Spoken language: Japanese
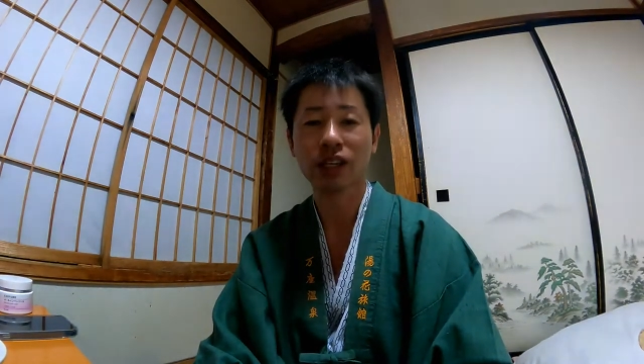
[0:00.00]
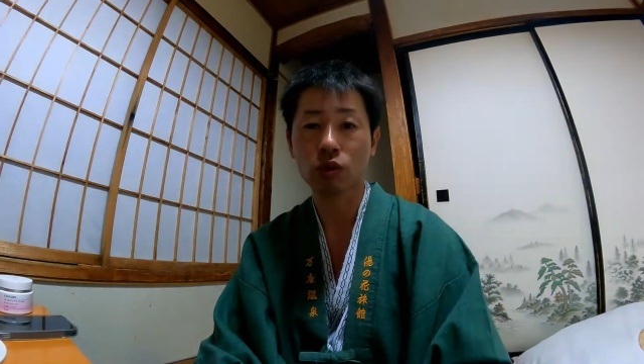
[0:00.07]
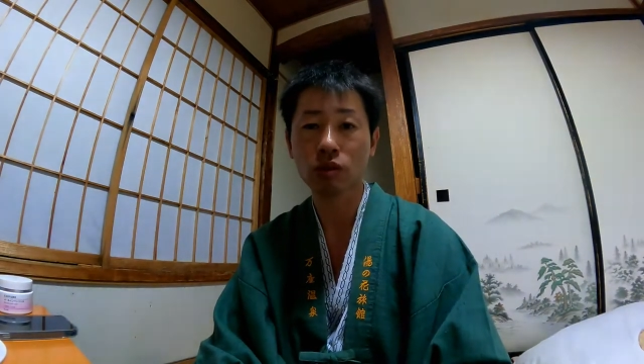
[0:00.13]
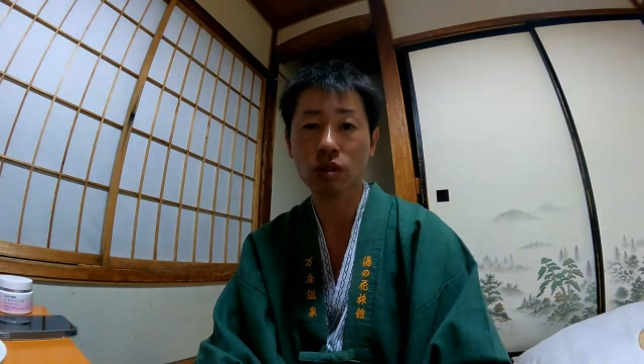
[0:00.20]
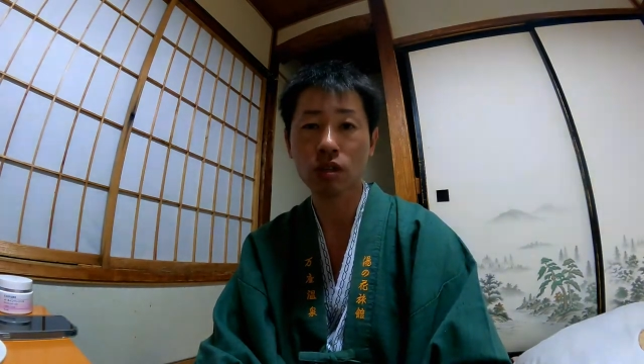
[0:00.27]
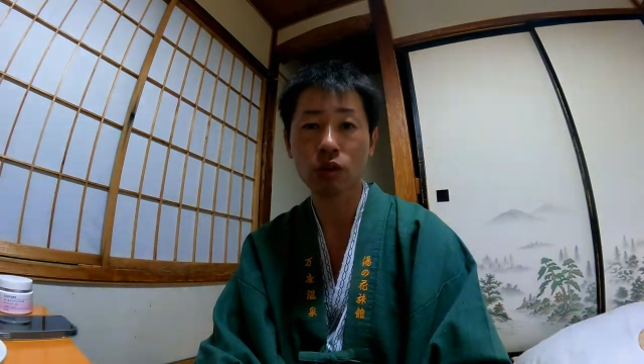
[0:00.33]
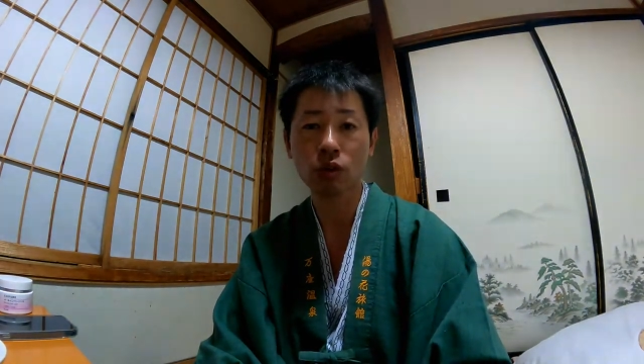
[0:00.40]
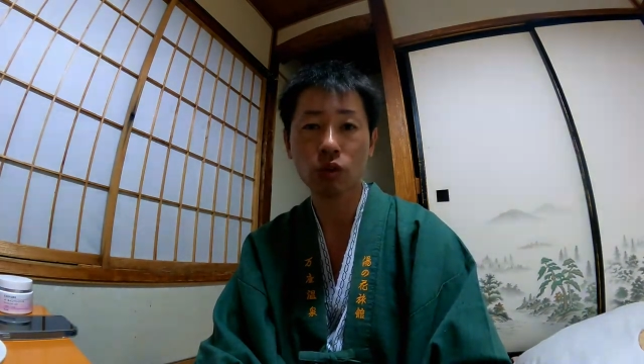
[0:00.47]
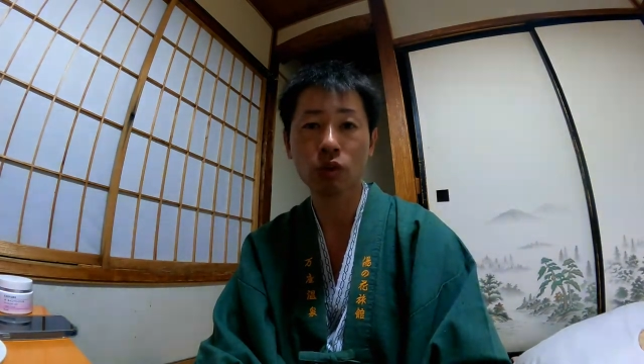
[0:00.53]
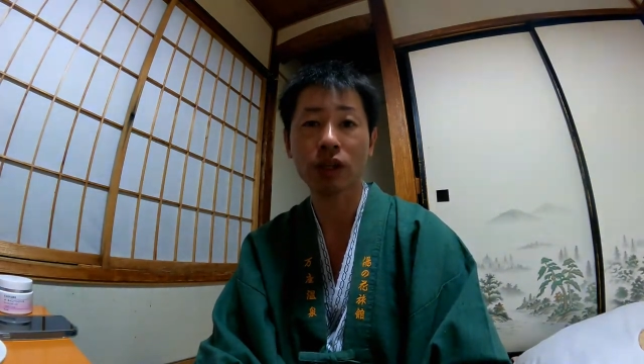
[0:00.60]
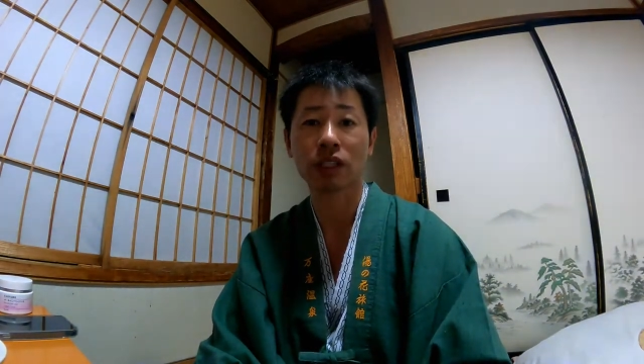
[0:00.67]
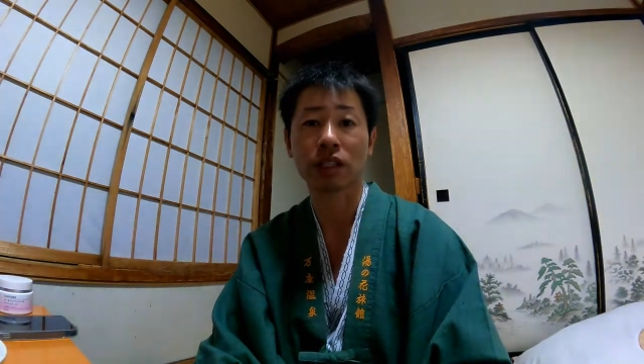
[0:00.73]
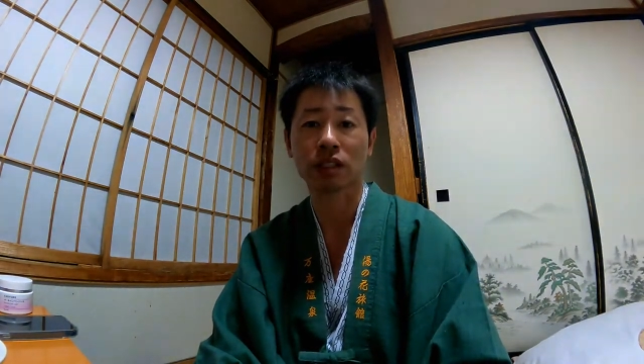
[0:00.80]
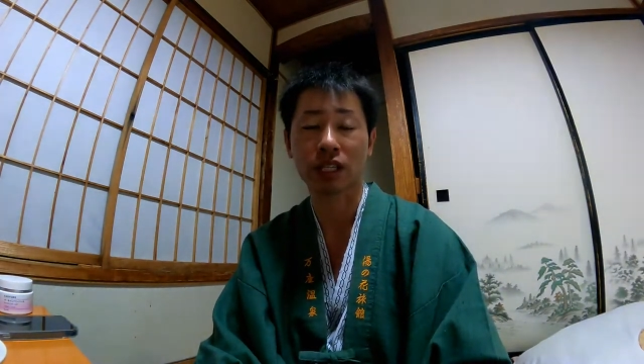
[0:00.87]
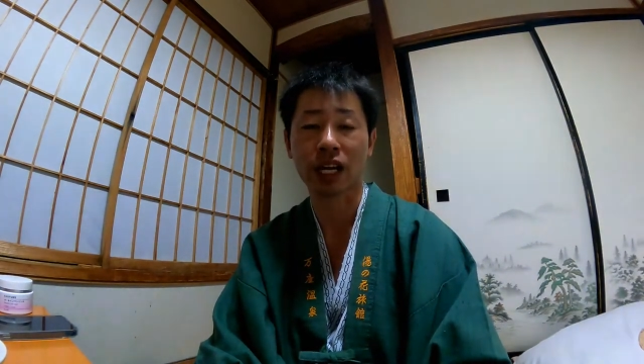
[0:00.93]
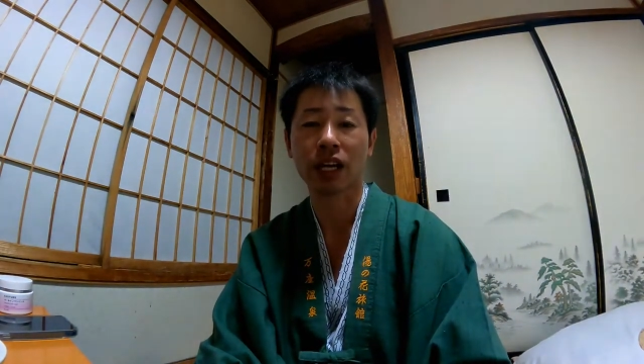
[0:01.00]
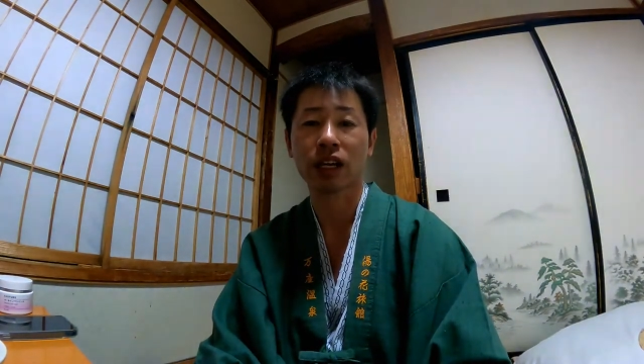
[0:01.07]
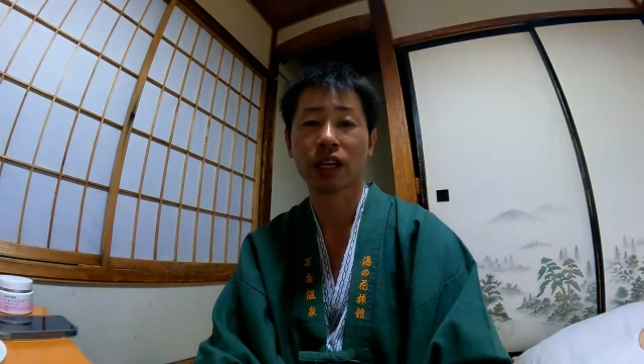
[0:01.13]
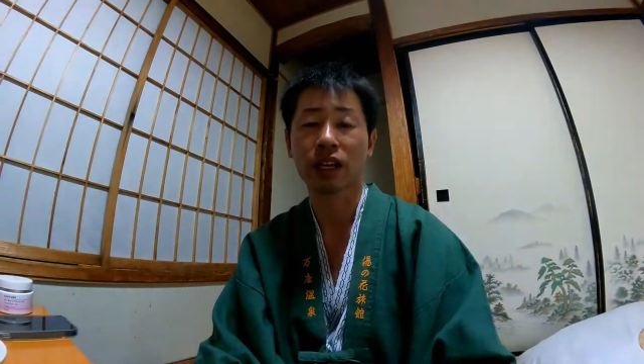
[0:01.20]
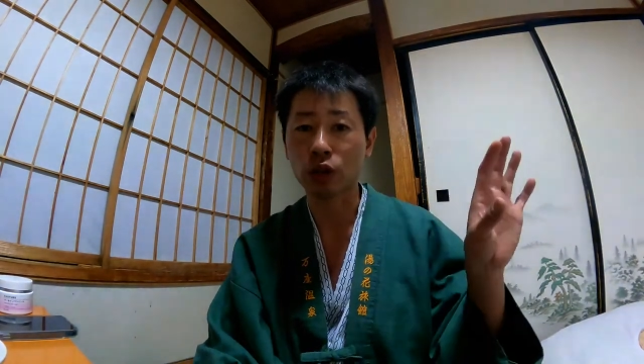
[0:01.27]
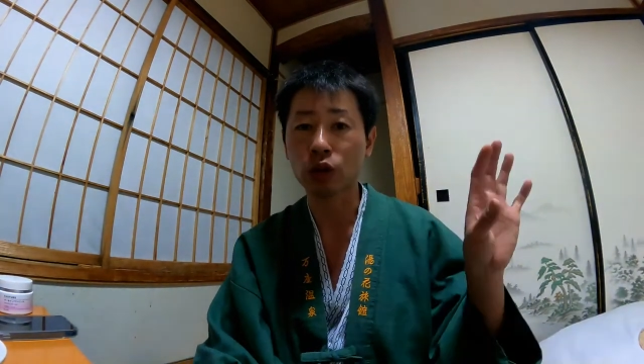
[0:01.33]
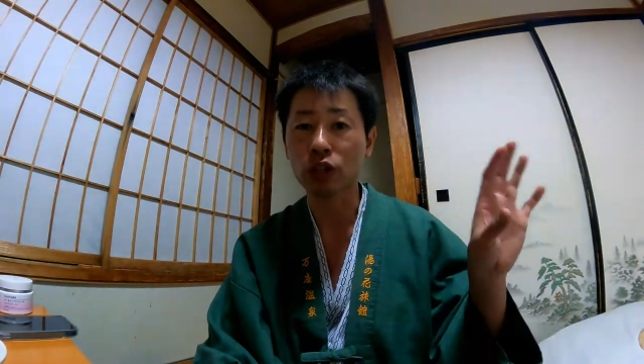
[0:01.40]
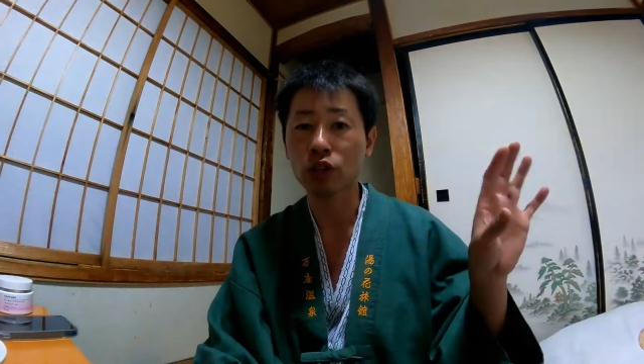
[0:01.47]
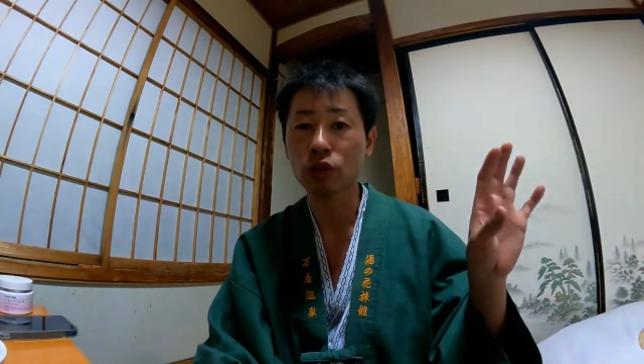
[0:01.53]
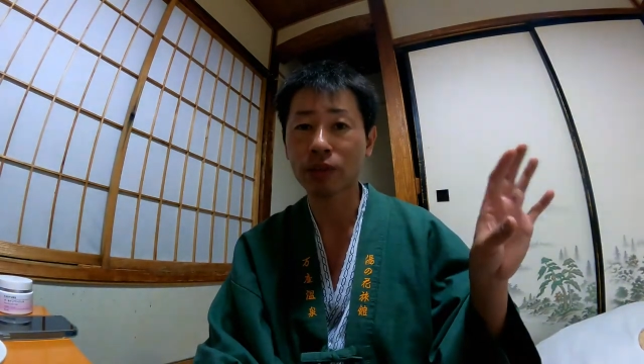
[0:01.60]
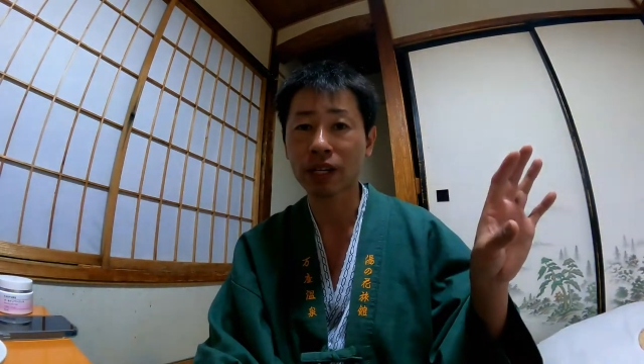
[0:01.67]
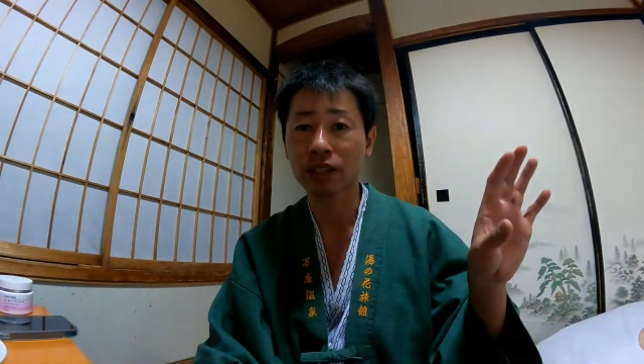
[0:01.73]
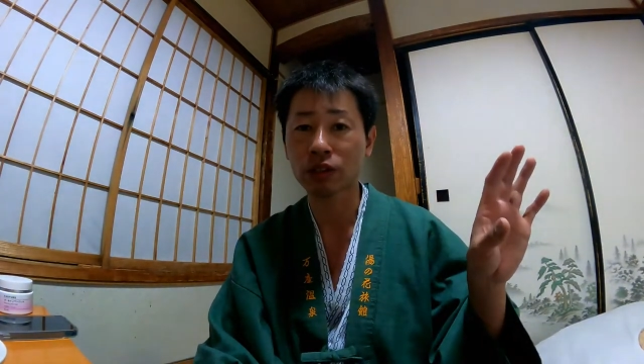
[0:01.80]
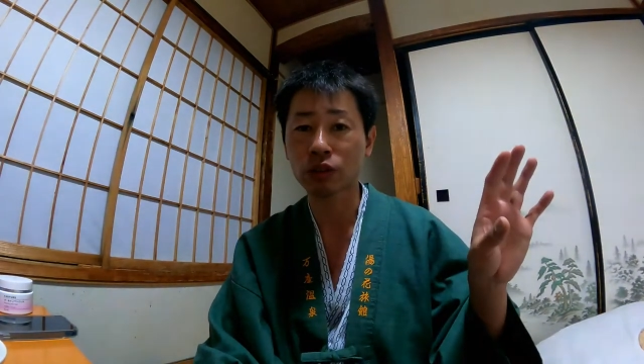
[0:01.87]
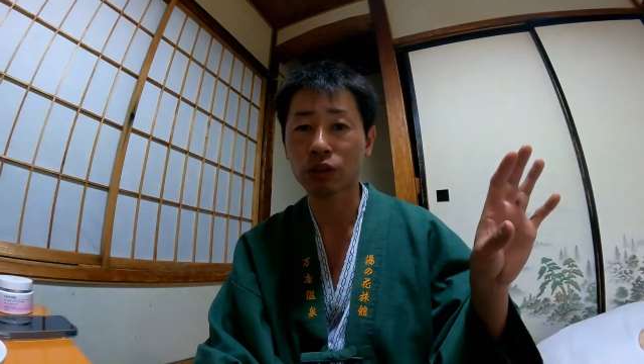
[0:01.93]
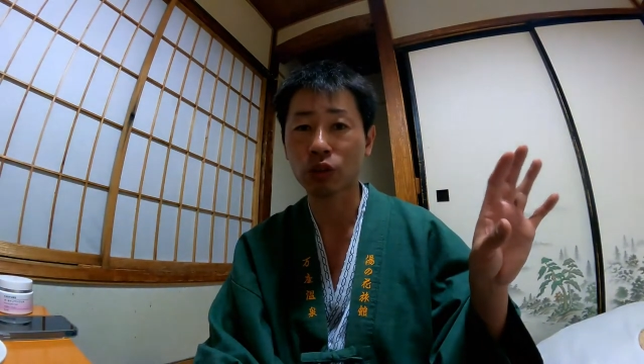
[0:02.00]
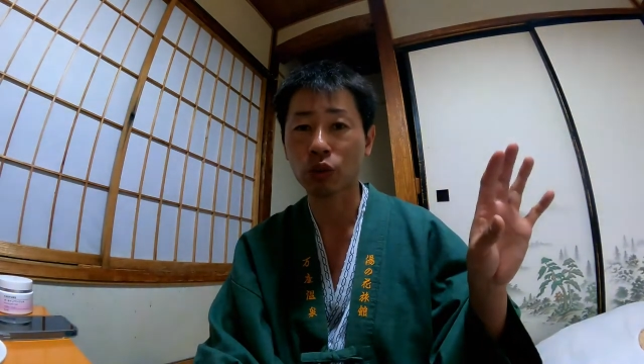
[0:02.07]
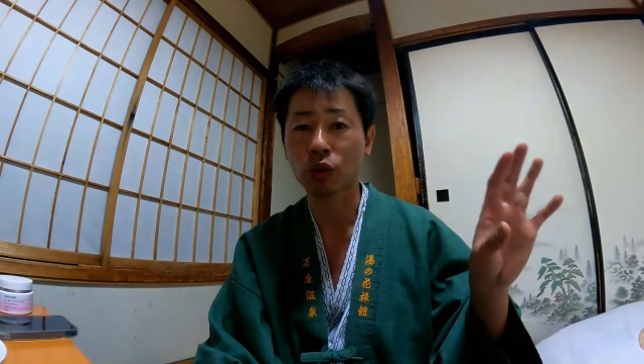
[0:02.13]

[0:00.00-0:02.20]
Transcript: 食事の方はですね、いろりの場という